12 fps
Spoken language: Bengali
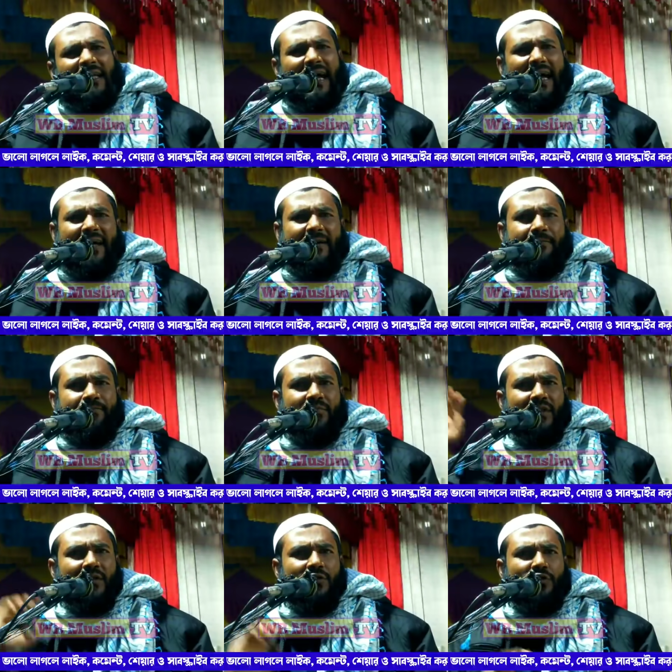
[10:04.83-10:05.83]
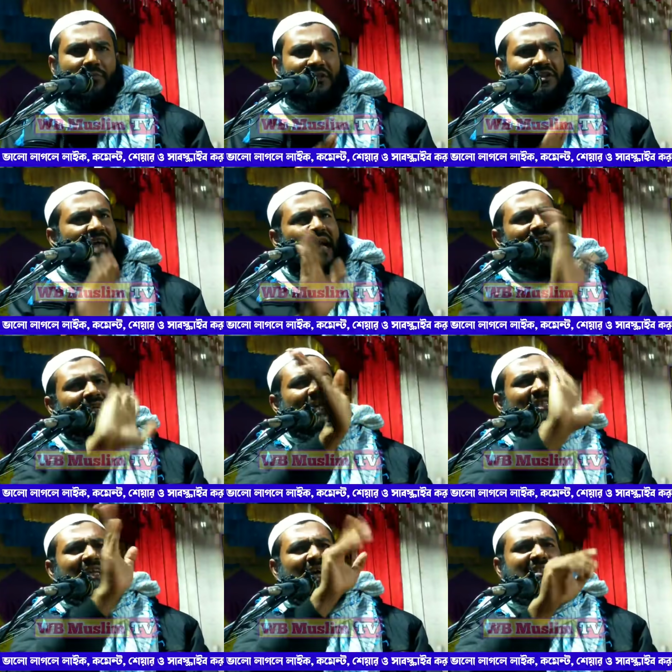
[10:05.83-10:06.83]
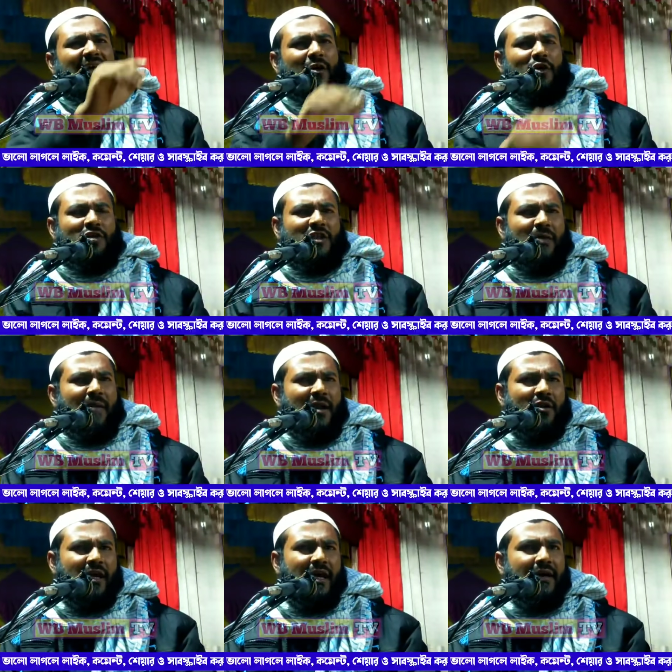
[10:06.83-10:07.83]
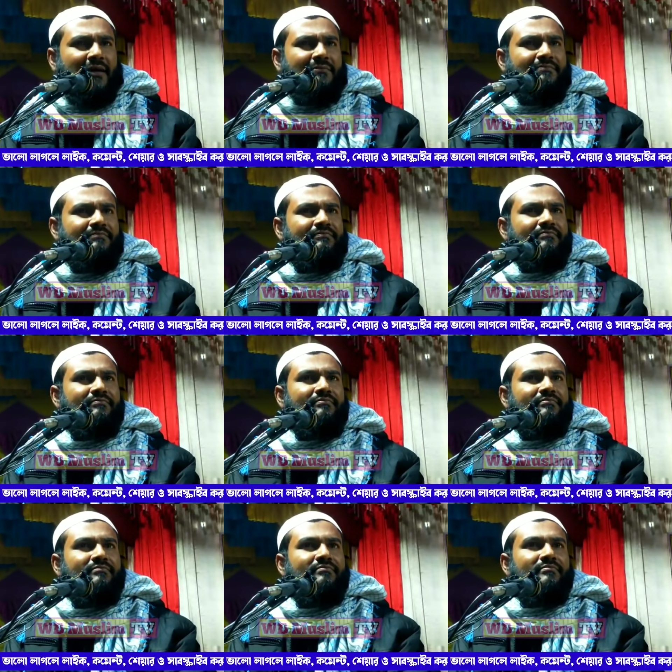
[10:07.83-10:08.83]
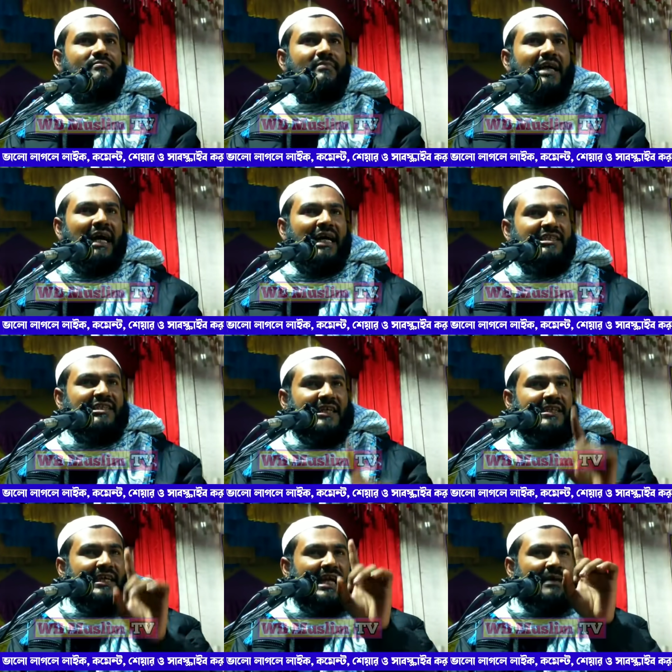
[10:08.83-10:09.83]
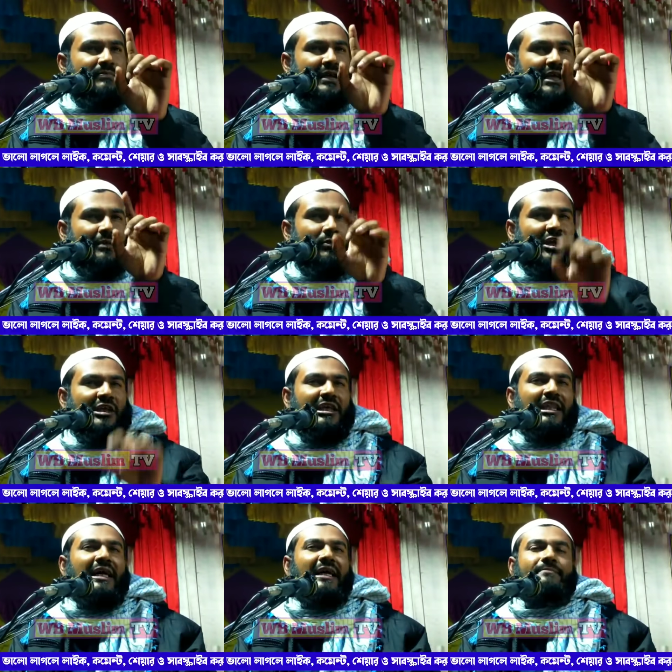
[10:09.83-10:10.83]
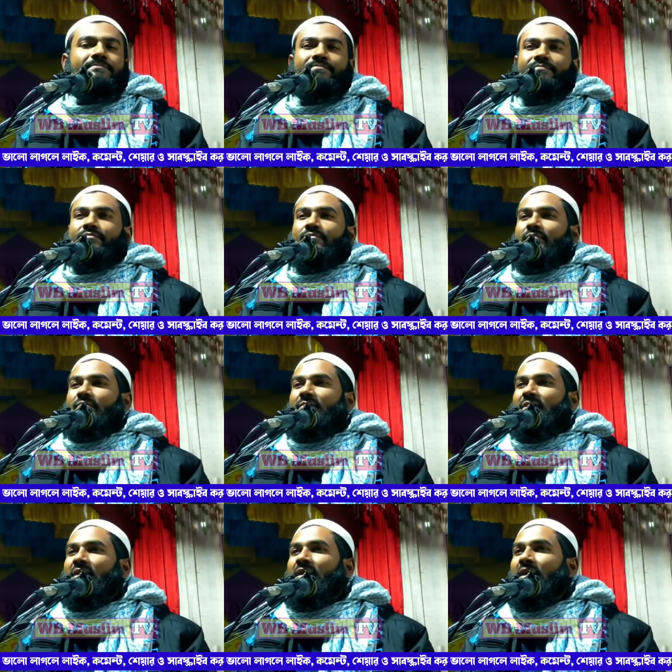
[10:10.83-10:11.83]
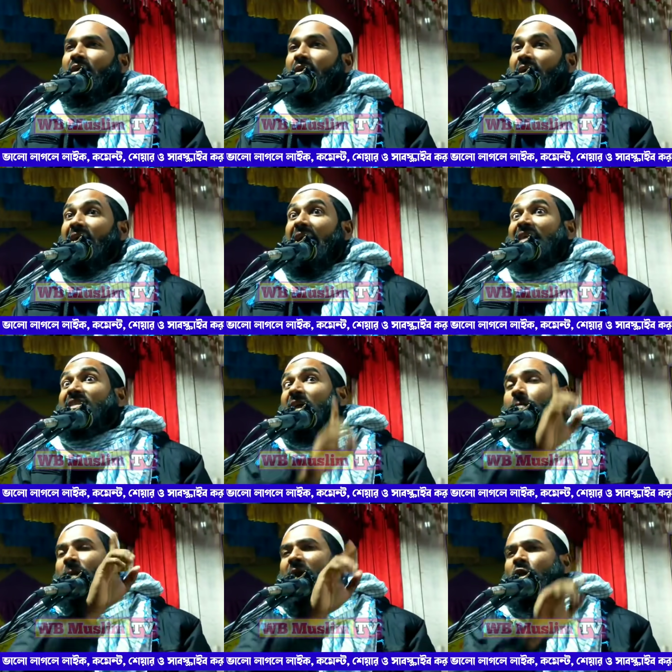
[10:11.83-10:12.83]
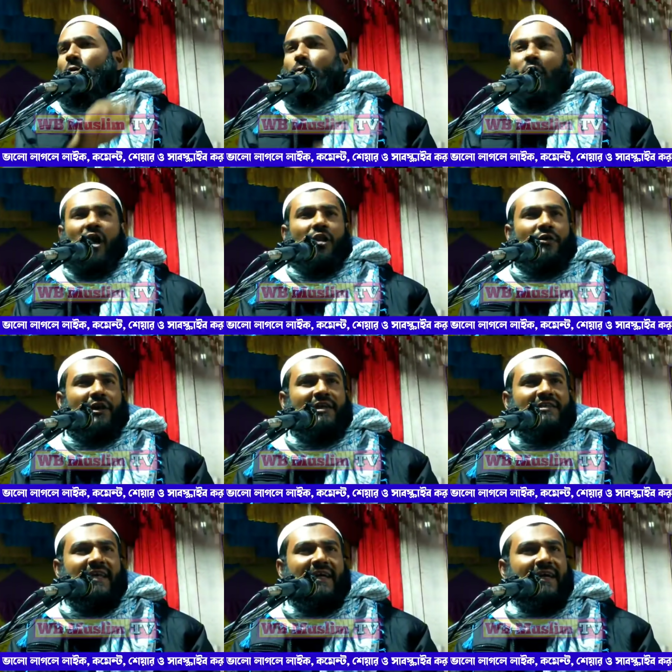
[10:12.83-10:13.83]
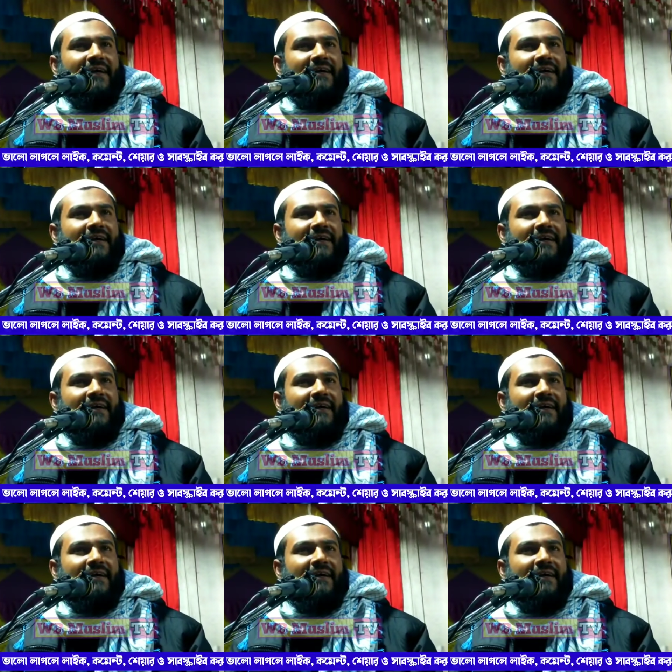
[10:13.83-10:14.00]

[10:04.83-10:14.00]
গিয়ে তুমি জান্নাতের আশা করতে পারো না আজকে থেকে আপনাকে বলে দিলাম গাছে ভালো ফল হয়েছে